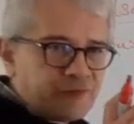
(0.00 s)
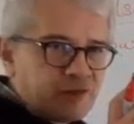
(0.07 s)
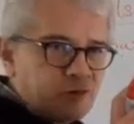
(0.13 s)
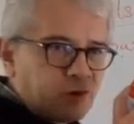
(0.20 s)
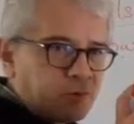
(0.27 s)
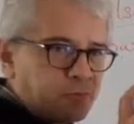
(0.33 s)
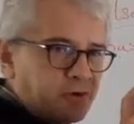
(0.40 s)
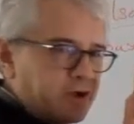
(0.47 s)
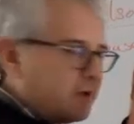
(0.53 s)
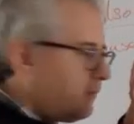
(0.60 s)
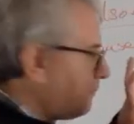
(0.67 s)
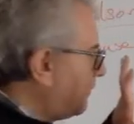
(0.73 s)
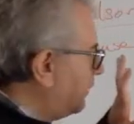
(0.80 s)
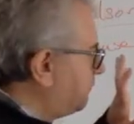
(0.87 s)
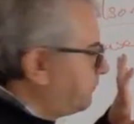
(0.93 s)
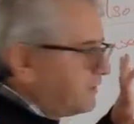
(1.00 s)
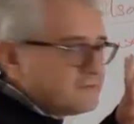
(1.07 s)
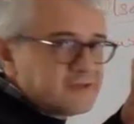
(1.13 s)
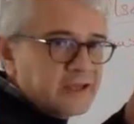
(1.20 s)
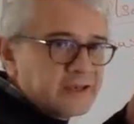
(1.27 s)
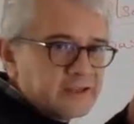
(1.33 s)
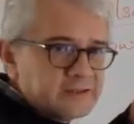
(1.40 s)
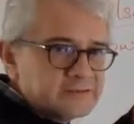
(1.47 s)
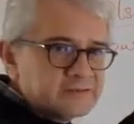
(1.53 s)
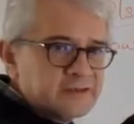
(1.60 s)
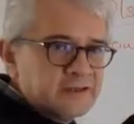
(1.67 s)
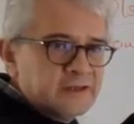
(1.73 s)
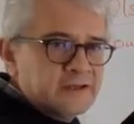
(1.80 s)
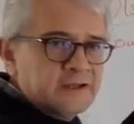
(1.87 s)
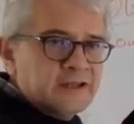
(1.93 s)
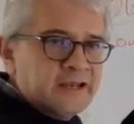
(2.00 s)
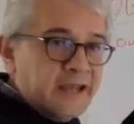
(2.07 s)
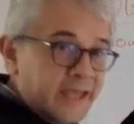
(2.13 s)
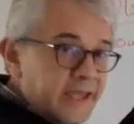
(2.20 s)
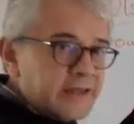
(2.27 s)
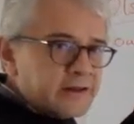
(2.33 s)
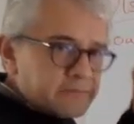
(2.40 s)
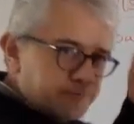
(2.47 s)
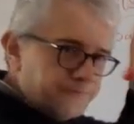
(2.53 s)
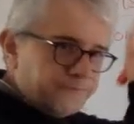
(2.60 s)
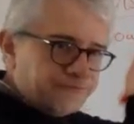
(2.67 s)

lo que pueda eh, pensar es leer,